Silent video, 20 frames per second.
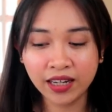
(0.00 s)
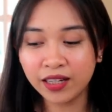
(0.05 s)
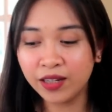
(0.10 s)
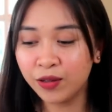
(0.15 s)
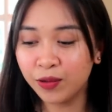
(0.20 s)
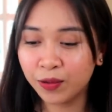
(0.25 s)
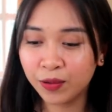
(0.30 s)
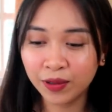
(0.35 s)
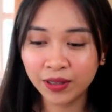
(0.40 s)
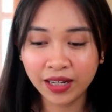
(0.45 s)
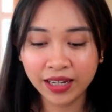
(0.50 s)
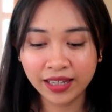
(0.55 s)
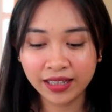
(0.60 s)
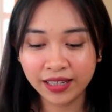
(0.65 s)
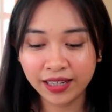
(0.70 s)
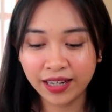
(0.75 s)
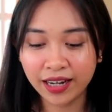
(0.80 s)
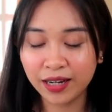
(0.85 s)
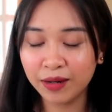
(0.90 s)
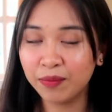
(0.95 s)

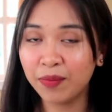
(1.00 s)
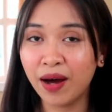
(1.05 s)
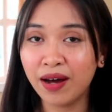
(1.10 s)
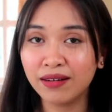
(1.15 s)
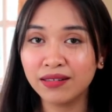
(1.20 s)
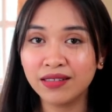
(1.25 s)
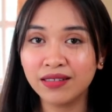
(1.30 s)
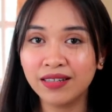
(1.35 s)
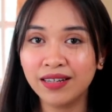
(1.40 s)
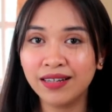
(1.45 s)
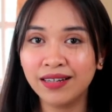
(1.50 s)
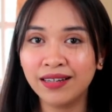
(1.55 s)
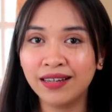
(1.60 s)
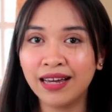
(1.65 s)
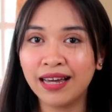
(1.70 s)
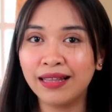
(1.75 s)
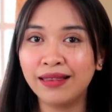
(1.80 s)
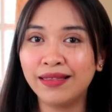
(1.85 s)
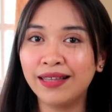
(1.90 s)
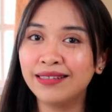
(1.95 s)
ukulele unboxing
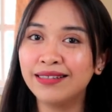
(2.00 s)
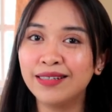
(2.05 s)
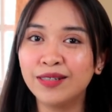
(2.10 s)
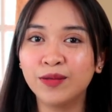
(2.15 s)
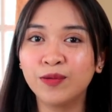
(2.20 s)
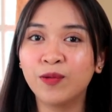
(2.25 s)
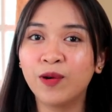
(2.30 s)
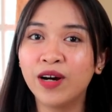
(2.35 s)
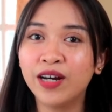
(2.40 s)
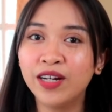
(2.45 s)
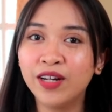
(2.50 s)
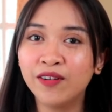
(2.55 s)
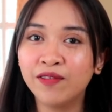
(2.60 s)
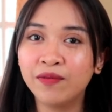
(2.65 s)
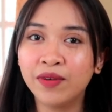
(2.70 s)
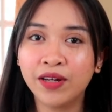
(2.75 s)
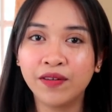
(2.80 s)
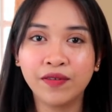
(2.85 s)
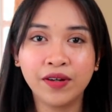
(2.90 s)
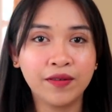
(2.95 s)
and this is one of
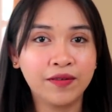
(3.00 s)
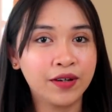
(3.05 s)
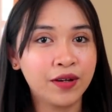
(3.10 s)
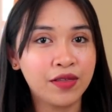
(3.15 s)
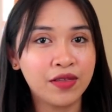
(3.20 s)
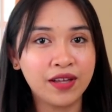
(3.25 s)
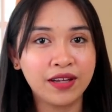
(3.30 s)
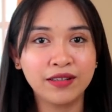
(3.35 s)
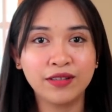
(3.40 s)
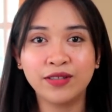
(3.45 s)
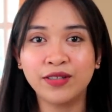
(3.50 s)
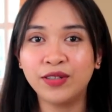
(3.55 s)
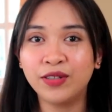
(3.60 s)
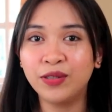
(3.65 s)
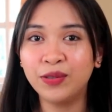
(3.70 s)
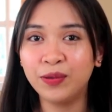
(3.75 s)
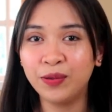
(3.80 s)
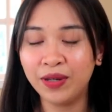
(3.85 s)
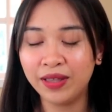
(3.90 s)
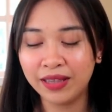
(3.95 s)
my favorite things to
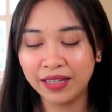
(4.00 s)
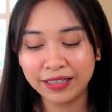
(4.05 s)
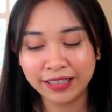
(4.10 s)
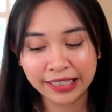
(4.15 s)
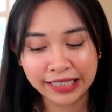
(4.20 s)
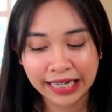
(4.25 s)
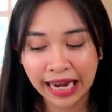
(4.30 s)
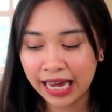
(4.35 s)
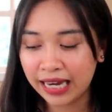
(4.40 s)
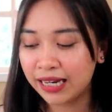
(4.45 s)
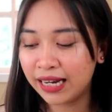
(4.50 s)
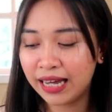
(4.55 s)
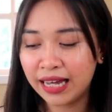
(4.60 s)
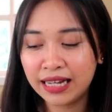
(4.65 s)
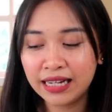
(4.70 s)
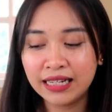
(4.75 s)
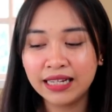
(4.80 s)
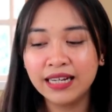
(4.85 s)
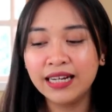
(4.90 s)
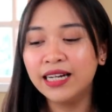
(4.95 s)
do in this
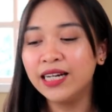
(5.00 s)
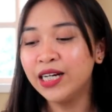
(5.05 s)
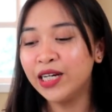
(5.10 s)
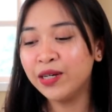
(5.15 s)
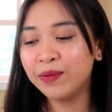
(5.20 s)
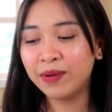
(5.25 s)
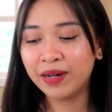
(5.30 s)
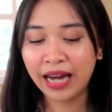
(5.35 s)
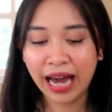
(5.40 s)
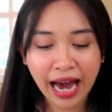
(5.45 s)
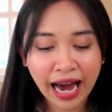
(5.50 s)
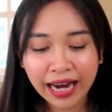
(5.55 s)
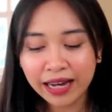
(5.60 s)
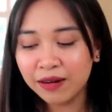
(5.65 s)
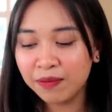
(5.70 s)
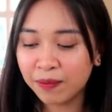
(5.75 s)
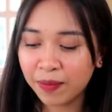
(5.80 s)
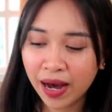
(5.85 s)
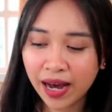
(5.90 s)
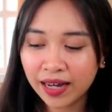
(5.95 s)
channel. Yung
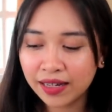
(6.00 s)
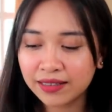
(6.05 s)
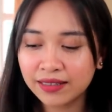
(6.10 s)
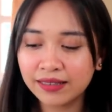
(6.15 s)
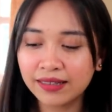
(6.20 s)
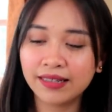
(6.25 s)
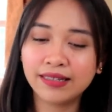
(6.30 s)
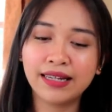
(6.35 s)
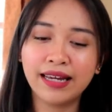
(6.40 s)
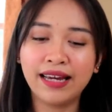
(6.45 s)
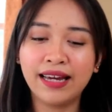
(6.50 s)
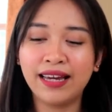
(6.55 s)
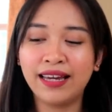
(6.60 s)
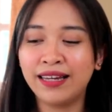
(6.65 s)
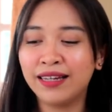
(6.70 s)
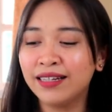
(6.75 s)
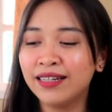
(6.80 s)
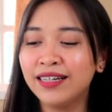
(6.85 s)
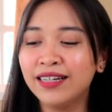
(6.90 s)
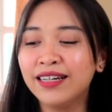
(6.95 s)
mag-unbox kasi
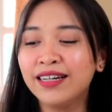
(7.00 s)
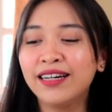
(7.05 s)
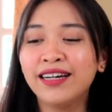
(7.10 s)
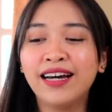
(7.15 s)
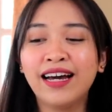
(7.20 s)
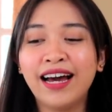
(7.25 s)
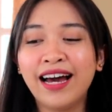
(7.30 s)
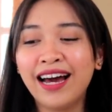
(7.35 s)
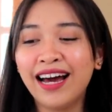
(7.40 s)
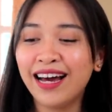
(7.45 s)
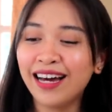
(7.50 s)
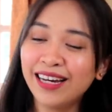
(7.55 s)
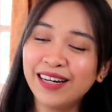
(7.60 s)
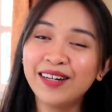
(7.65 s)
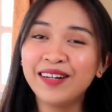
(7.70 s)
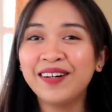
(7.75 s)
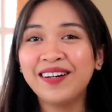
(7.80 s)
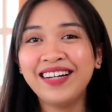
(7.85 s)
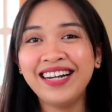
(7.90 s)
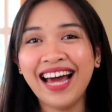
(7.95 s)

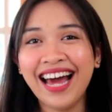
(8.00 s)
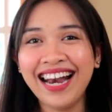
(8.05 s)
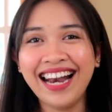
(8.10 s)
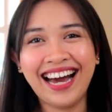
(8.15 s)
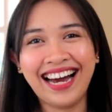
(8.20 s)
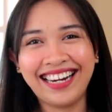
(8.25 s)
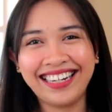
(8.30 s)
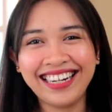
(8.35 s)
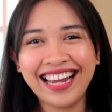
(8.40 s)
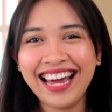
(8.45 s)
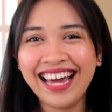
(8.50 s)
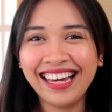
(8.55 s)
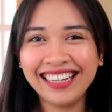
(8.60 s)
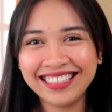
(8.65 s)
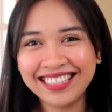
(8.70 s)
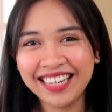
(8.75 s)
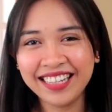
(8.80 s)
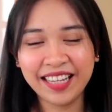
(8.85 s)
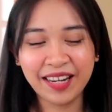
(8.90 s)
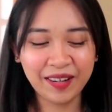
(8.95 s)
wala lang,
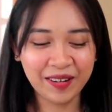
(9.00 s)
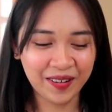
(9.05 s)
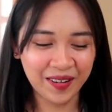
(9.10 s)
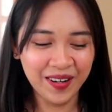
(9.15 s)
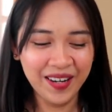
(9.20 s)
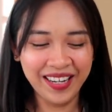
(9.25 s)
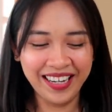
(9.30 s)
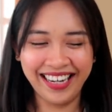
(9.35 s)
na-excite ako.